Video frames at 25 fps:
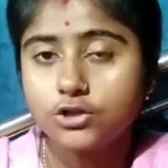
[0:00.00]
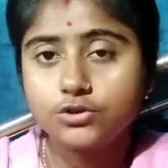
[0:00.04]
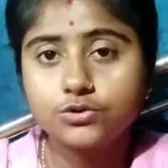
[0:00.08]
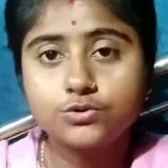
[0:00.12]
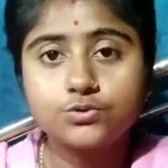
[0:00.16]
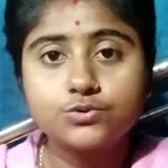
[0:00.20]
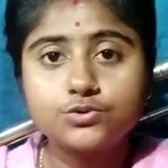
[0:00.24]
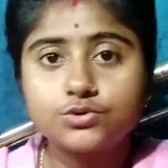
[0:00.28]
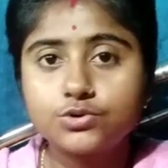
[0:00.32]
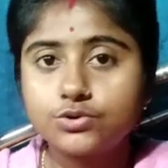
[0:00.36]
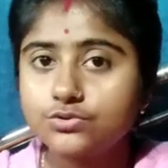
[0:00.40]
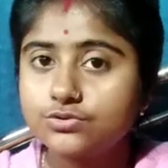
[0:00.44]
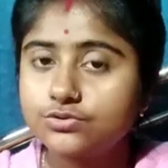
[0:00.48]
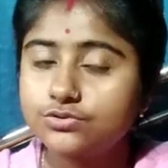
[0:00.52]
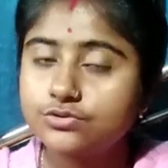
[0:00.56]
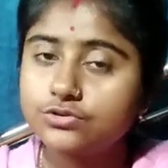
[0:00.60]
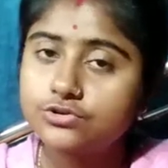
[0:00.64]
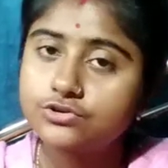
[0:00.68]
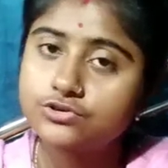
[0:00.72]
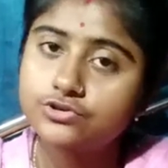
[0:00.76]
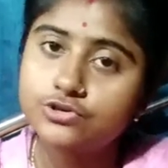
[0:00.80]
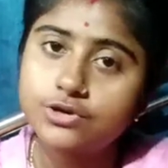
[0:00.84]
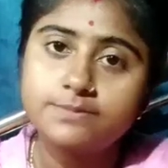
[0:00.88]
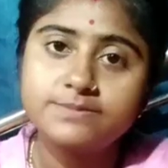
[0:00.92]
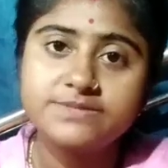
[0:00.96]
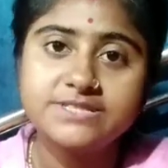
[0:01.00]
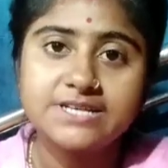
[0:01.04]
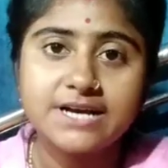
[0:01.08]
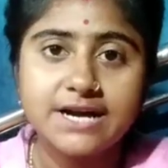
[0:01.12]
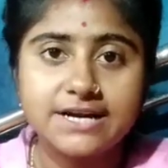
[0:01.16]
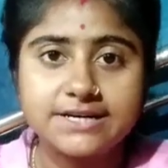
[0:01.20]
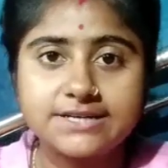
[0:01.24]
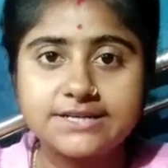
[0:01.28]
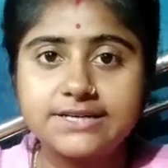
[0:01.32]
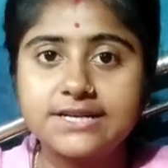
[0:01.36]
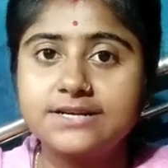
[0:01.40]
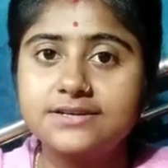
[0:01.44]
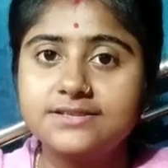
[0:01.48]
তো উঠোন টুটন সব
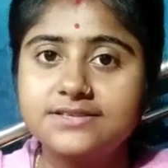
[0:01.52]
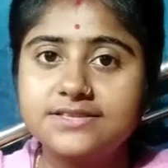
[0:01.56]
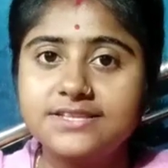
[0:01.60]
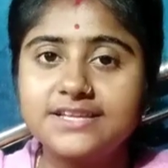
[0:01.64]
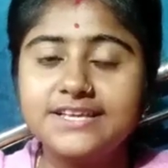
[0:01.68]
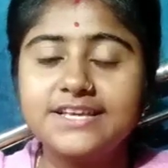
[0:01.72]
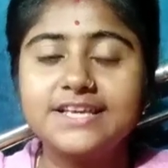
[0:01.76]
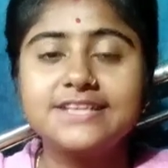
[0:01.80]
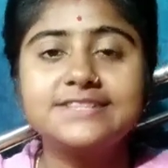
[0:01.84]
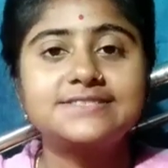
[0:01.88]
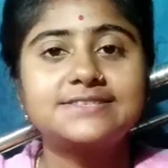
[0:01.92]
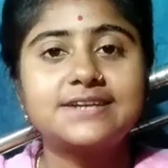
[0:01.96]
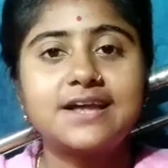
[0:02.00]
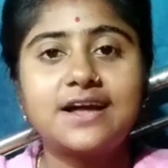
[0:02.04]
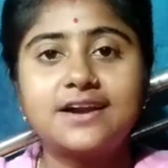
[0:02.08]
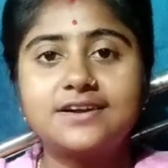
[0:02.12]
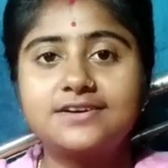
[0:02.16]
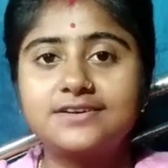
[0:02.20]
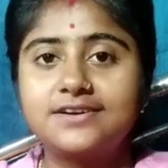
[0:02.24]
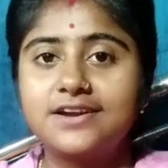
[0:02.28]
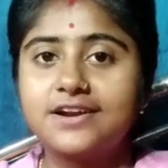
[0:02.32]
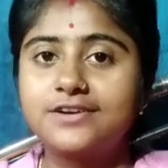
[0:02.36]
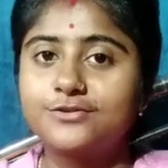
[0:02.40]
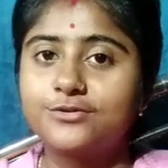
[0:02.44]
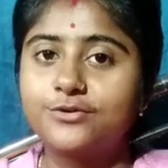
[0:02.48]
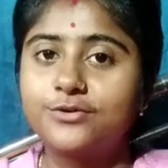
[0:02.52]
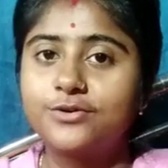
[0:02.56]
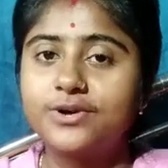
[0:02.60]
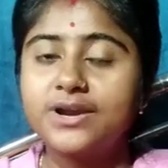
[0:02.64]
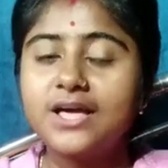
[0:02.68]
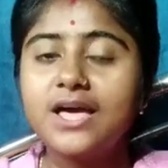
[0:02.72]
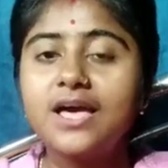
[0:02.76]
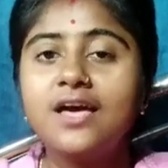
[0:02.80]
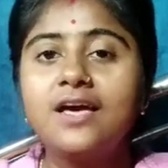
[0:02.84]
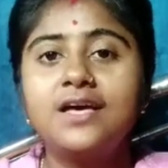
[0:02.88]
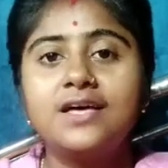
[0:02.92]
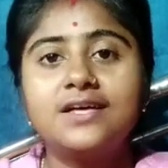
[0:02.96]
টাট দিয়ে স্নান টান করে